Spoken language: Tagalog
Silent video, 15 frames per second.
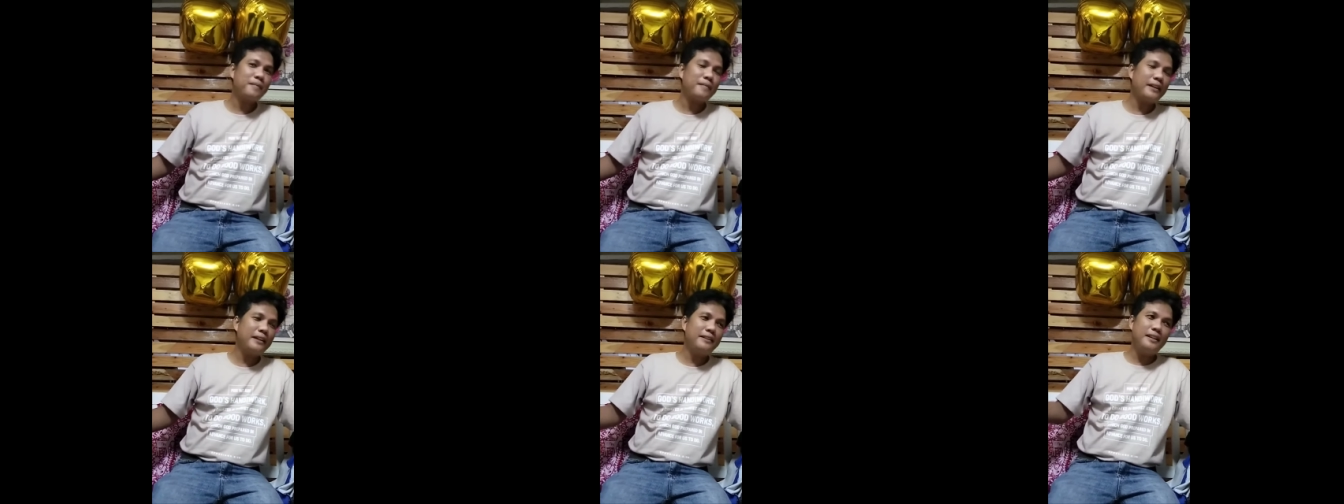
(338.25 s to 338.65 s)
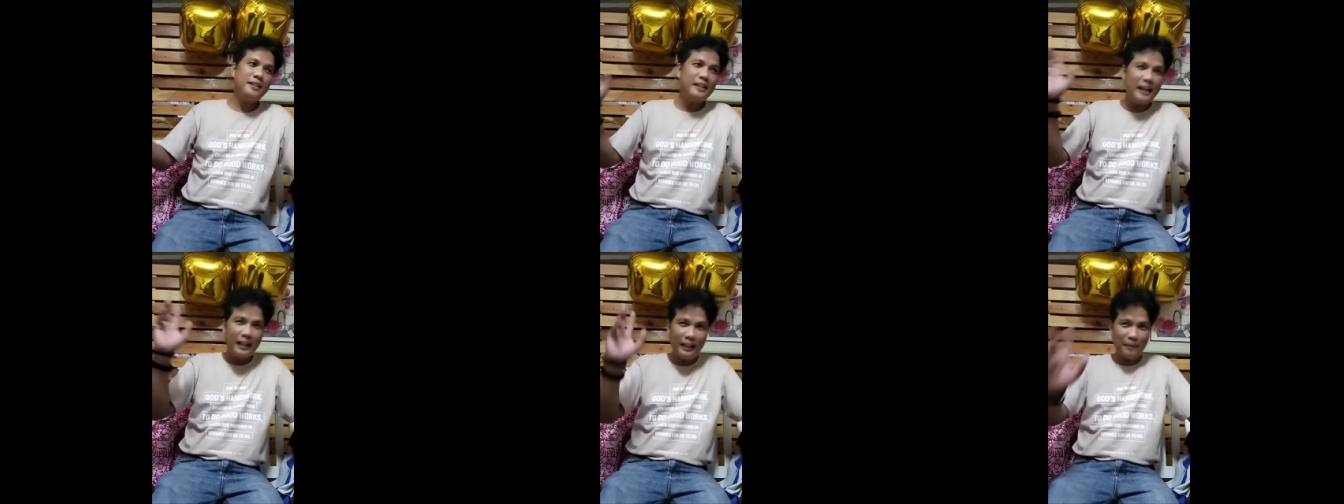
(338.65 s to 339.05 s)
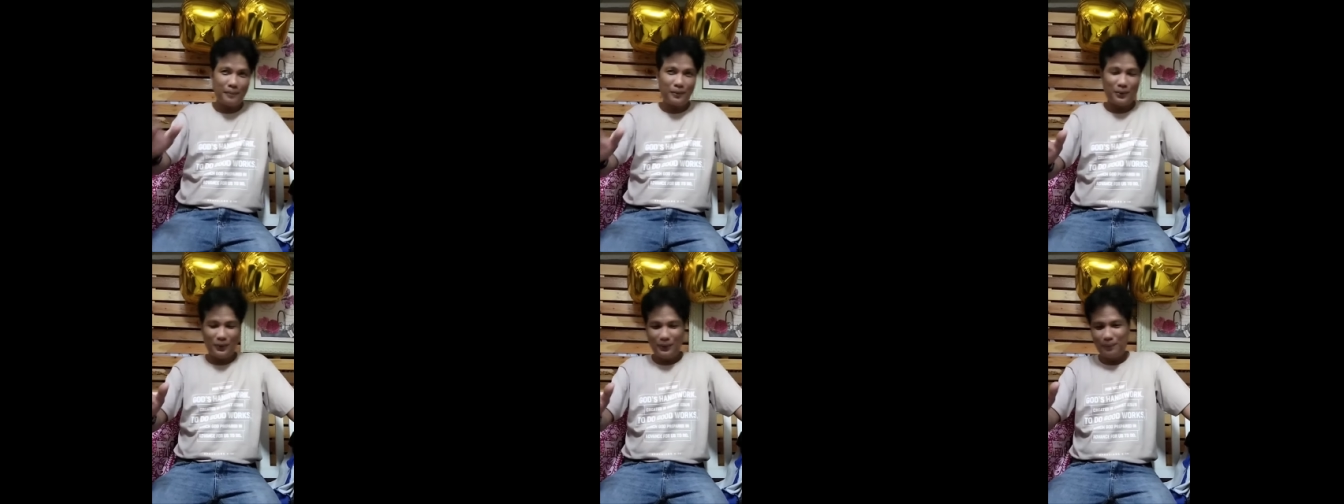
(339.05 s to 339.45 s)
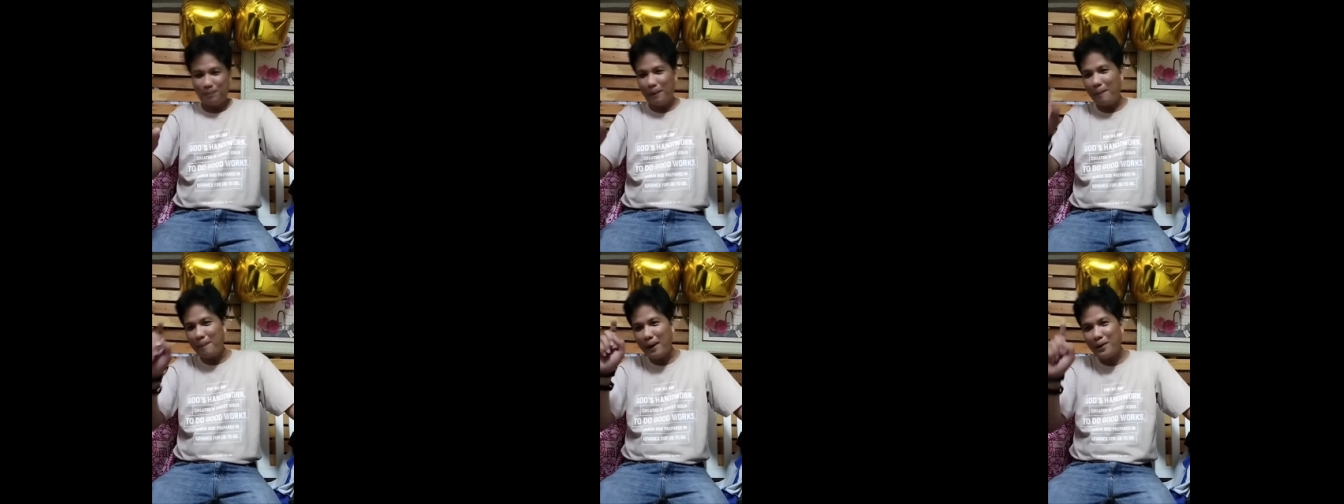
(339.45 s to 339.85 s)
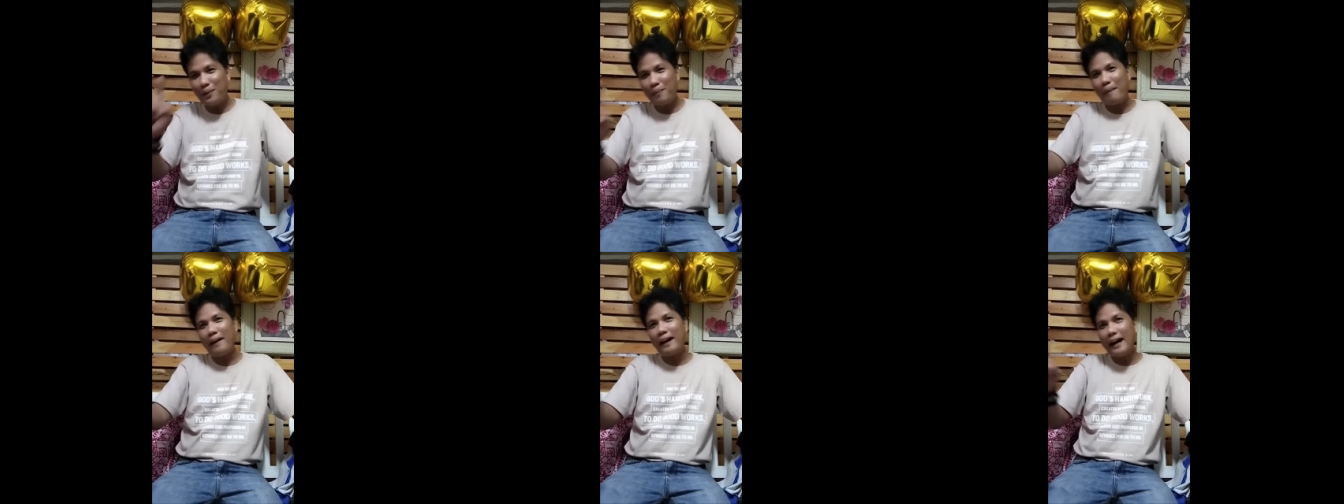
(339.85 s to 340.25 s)
Hindi niya alam kung paano
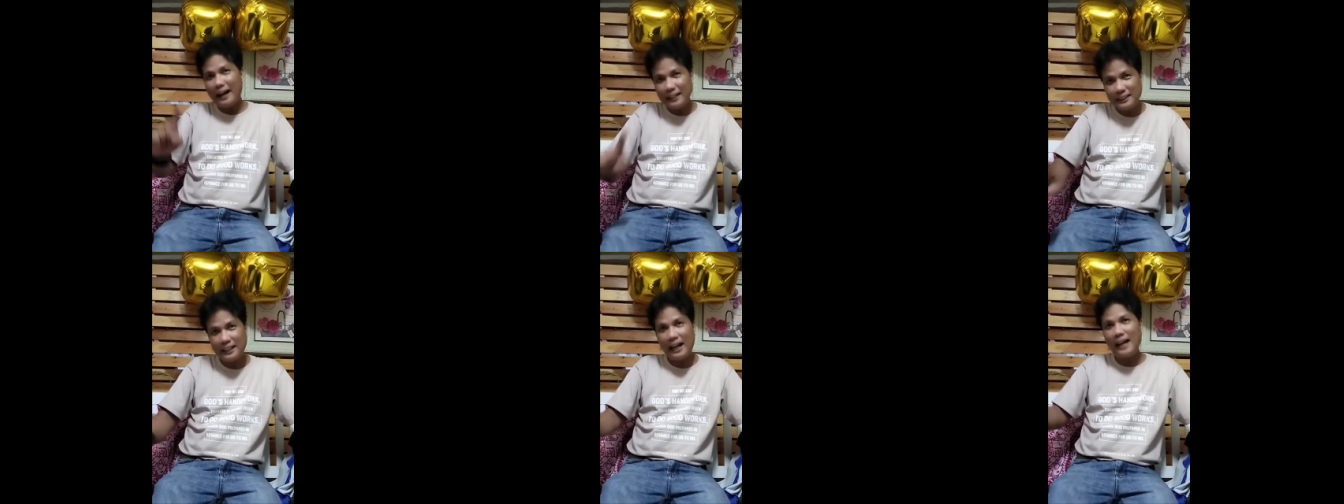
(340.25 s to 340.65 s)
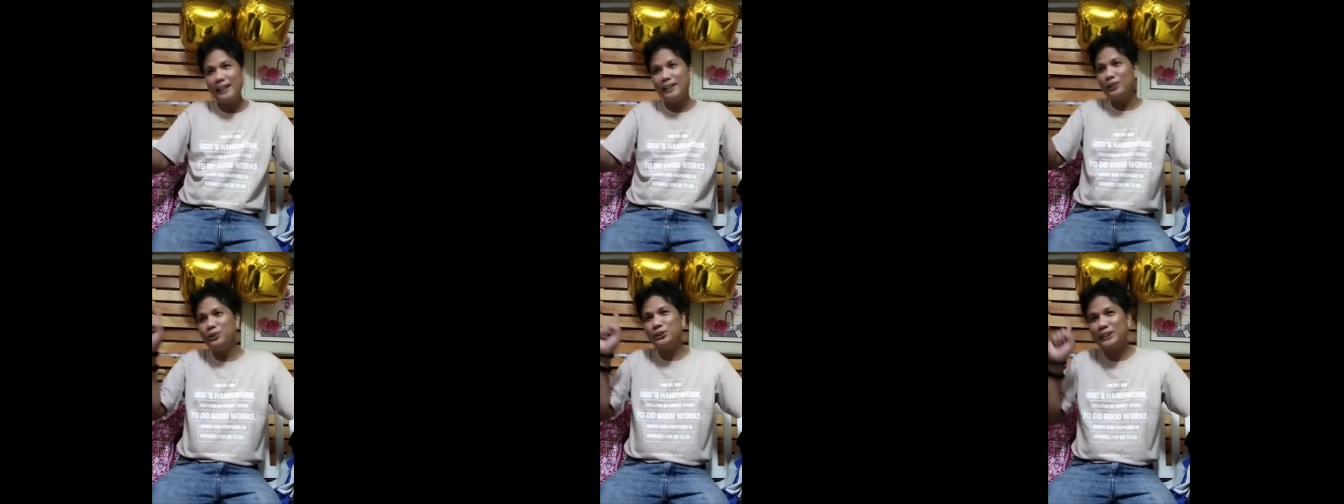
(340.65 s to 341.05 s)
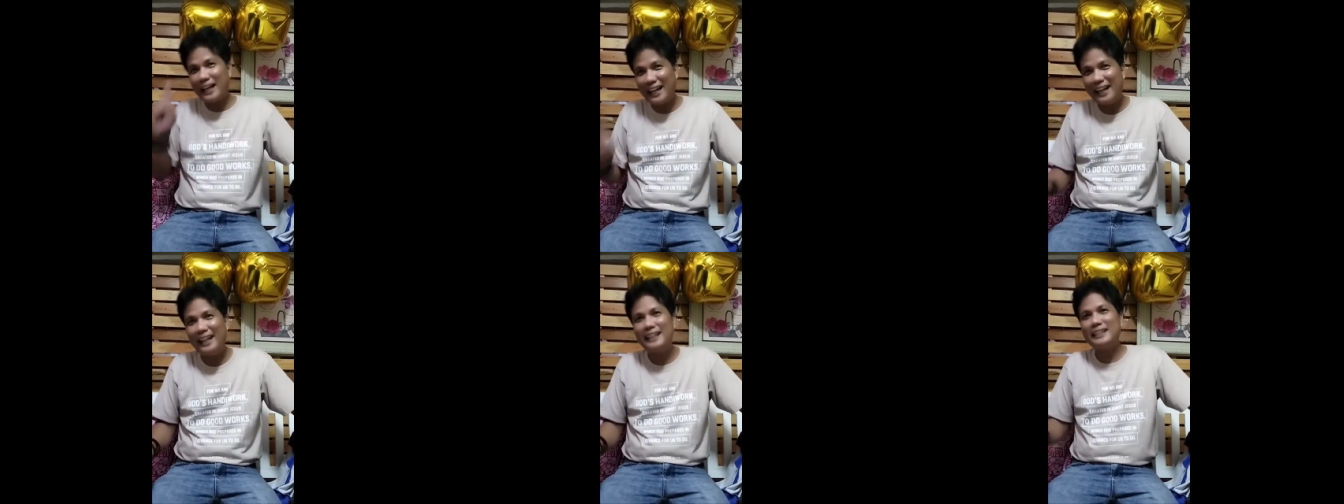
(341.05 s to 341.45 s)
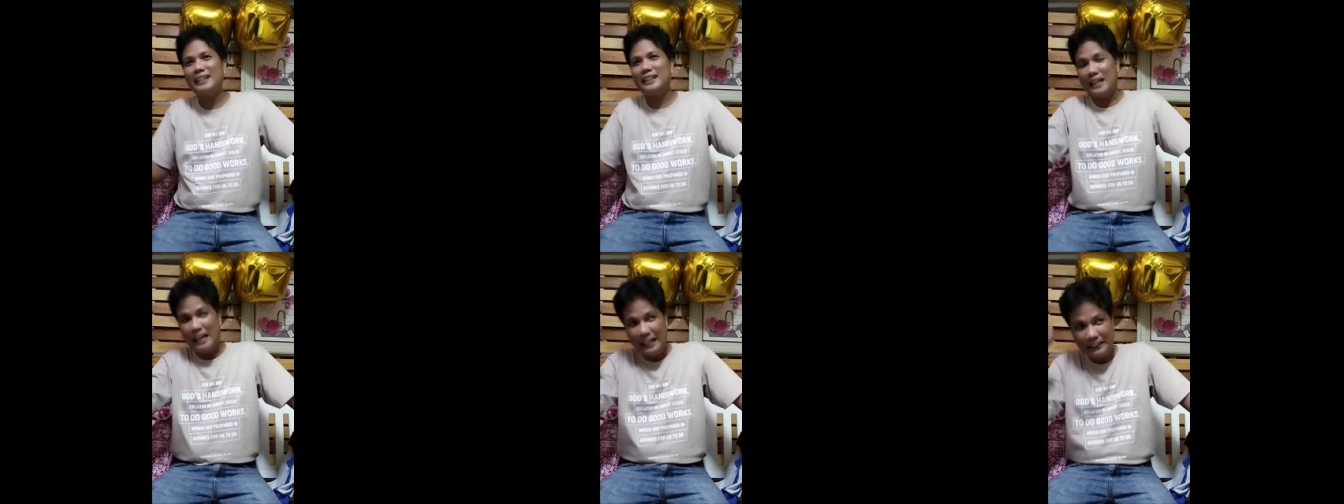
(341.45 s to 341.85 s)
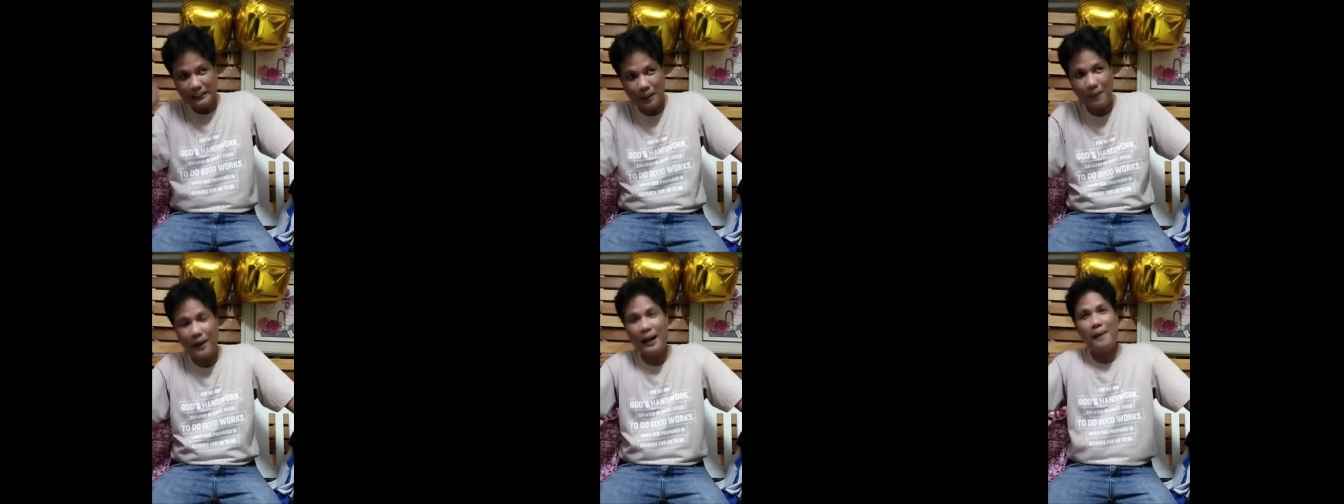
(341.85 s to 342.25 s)
pagkakasyahin yung sarili niya sa
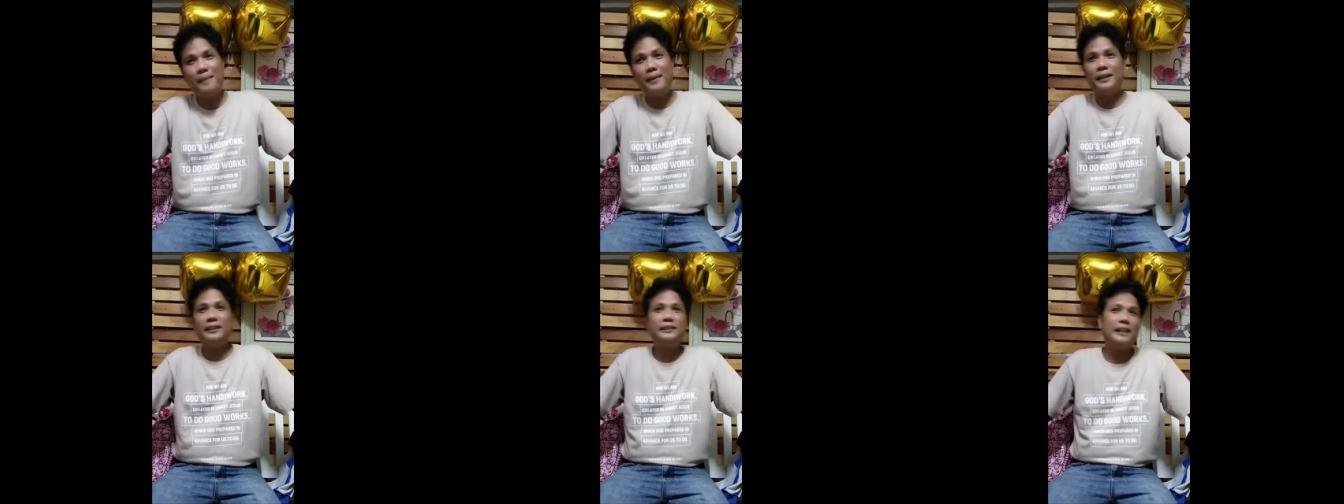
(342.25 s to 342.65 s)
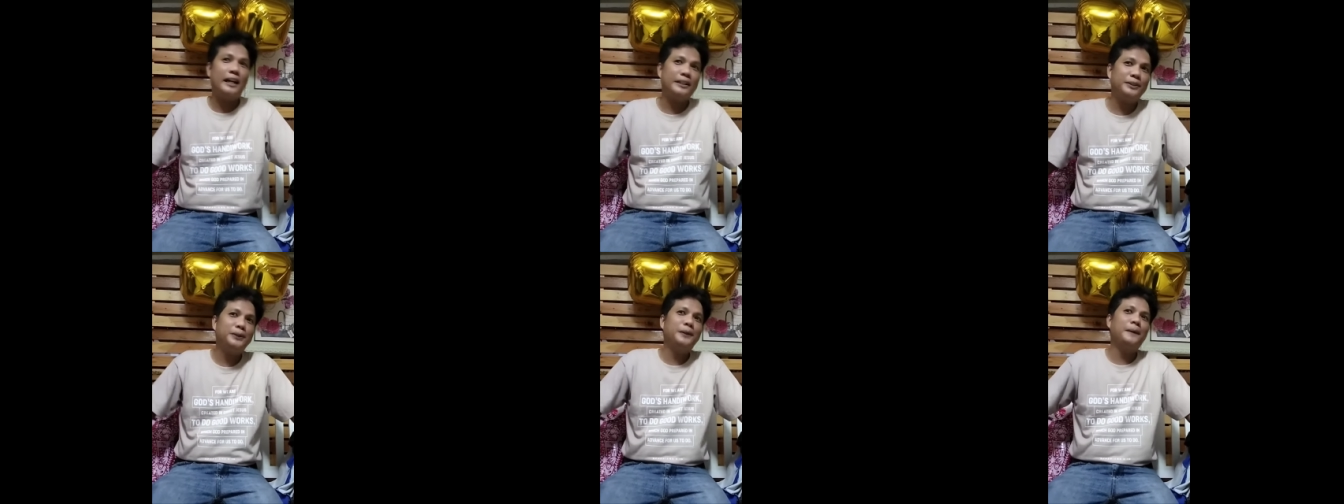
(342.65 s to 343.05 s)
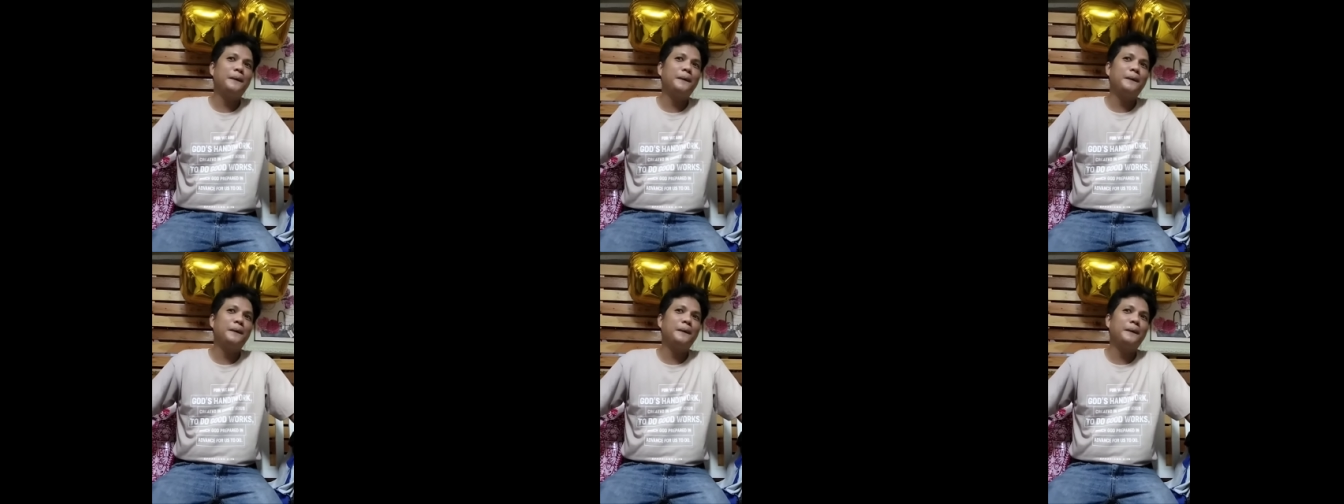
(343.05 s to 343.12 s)
maraming schedule.